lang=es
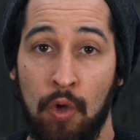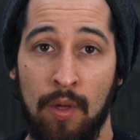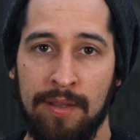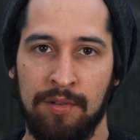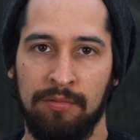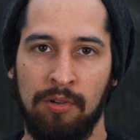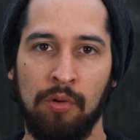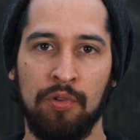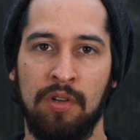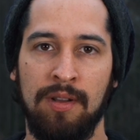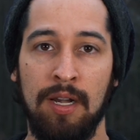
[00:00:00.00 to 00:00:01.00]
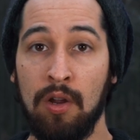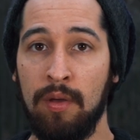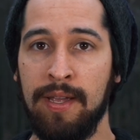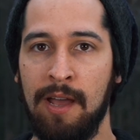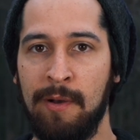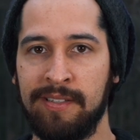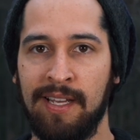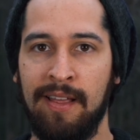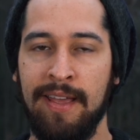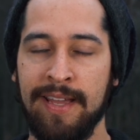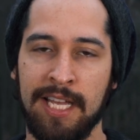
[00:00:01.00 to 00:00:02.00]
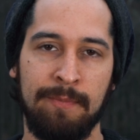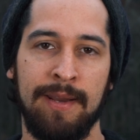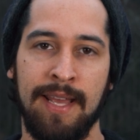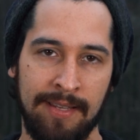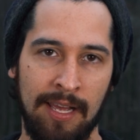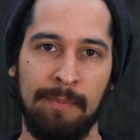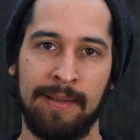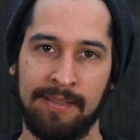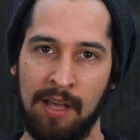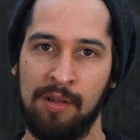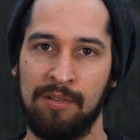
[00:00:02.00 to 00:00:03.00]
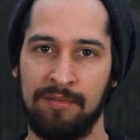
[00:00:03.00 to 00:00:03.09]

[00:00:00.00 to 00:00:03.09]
Todas son conclusiones lógicas basadas en experiencias del pasado.